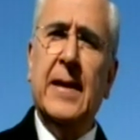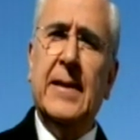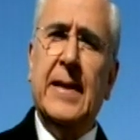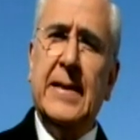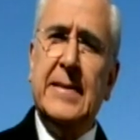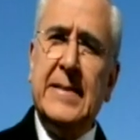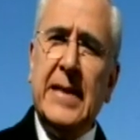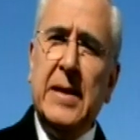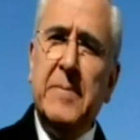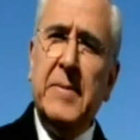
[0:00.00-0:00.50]

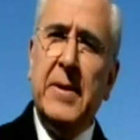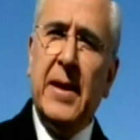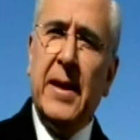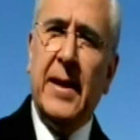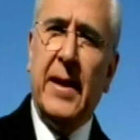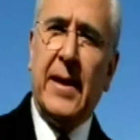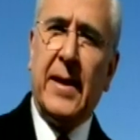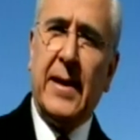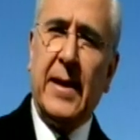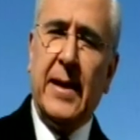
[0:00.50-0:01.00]
de San
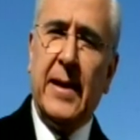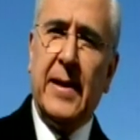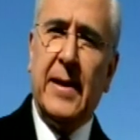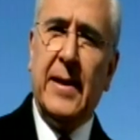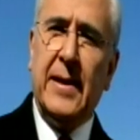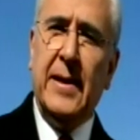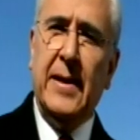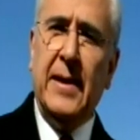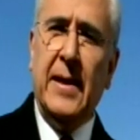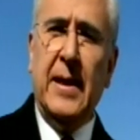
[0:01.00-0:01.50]
Miguel
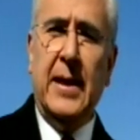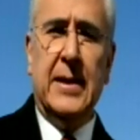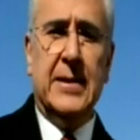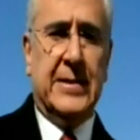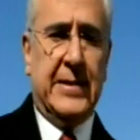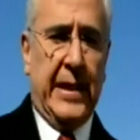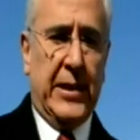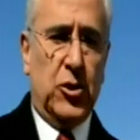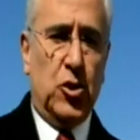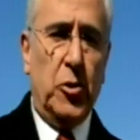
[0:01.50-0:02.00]
Arcángel,
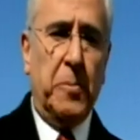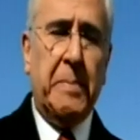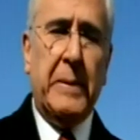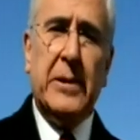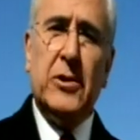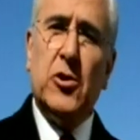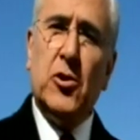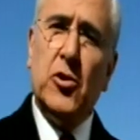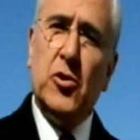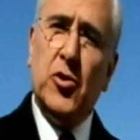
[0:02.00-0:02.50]
santo
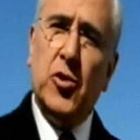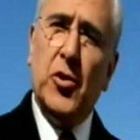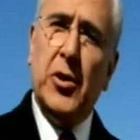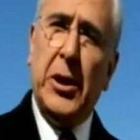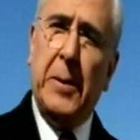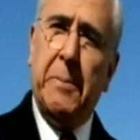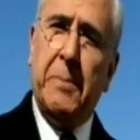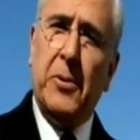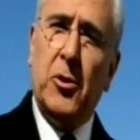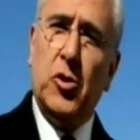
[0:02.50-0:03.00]
patrono
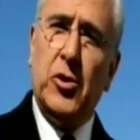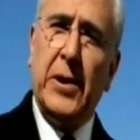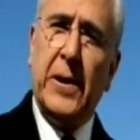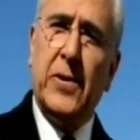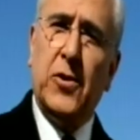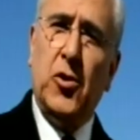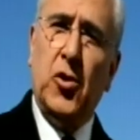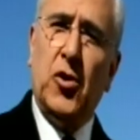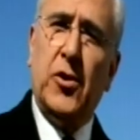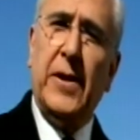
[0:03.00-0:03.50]
y
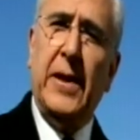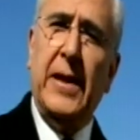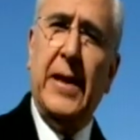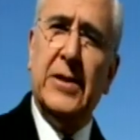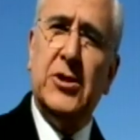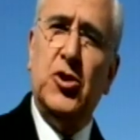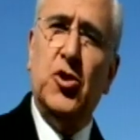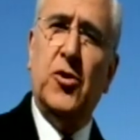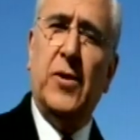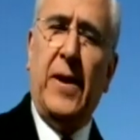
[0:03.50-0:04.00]
protector de
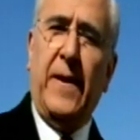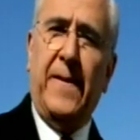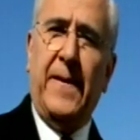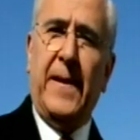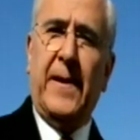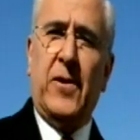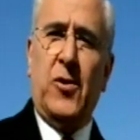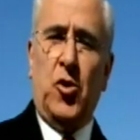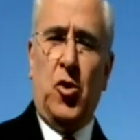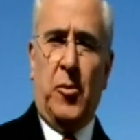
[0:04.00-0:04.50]
la ciudad
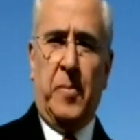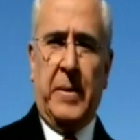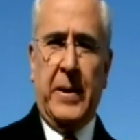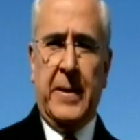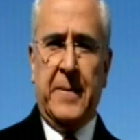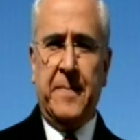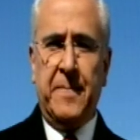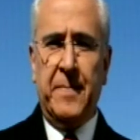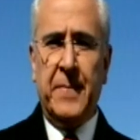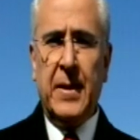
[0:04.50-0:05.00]
de
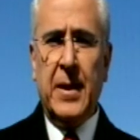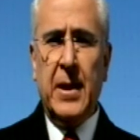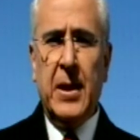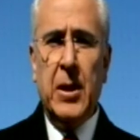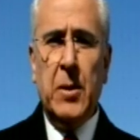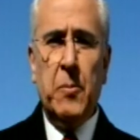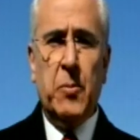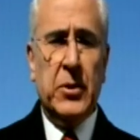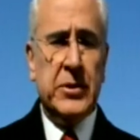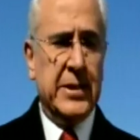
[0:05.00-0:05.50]
Roma.
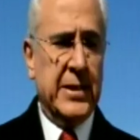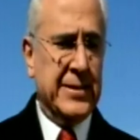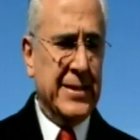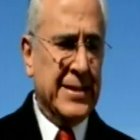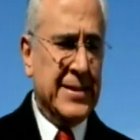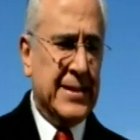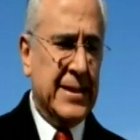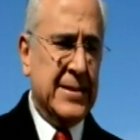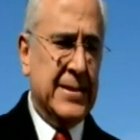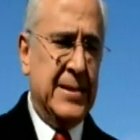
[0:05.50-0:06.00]
Pues
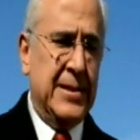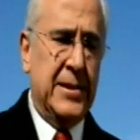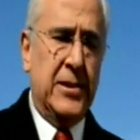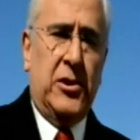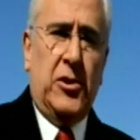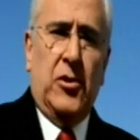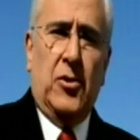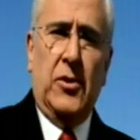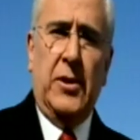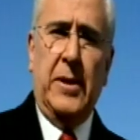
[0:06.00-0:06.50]
desde este
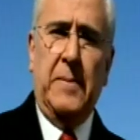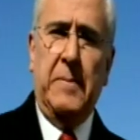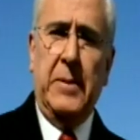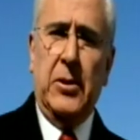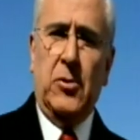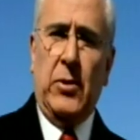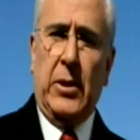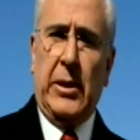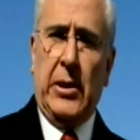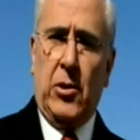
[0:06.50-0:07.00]
sitio le
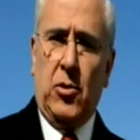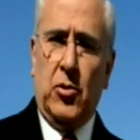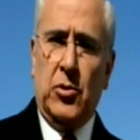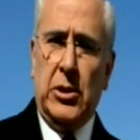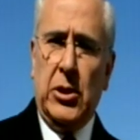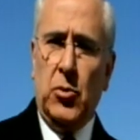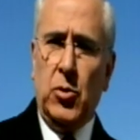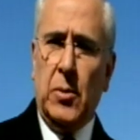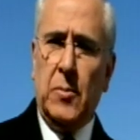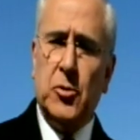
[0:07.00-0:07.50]
invito a que
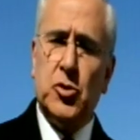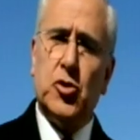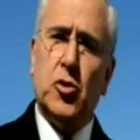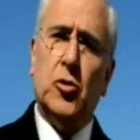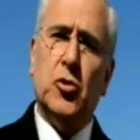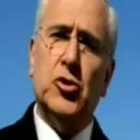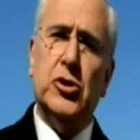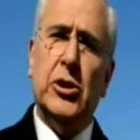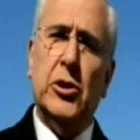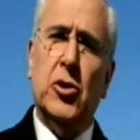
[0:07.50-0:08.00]
continuemos
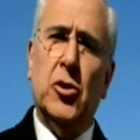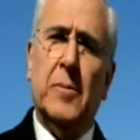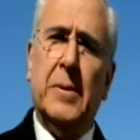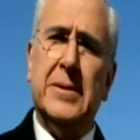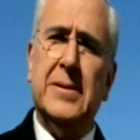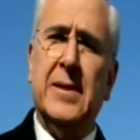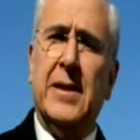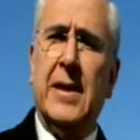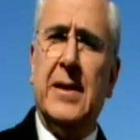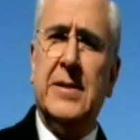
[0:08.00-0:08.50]
conociendo
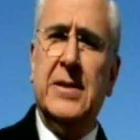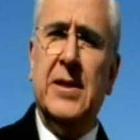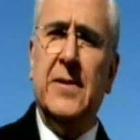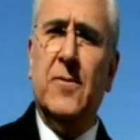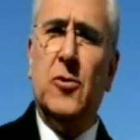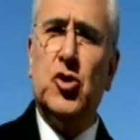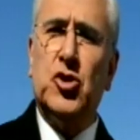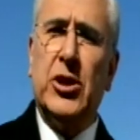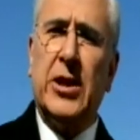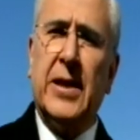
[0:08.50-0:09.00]
más del
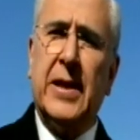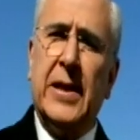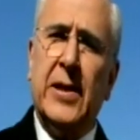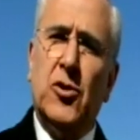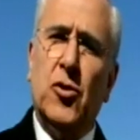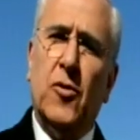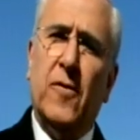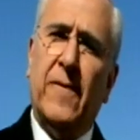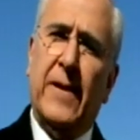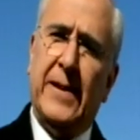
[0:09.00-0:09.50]
archivo
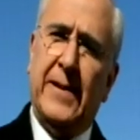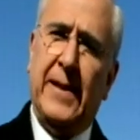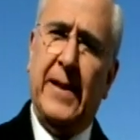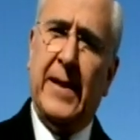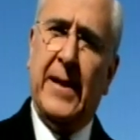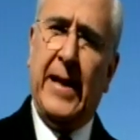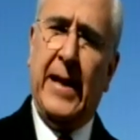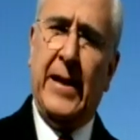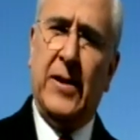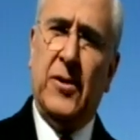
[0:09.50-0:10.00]
secreto
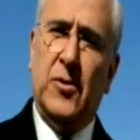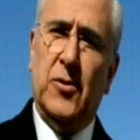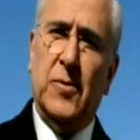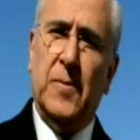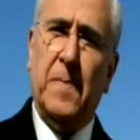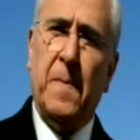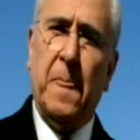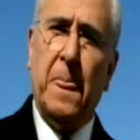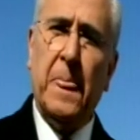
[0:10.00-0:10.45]
vaticano.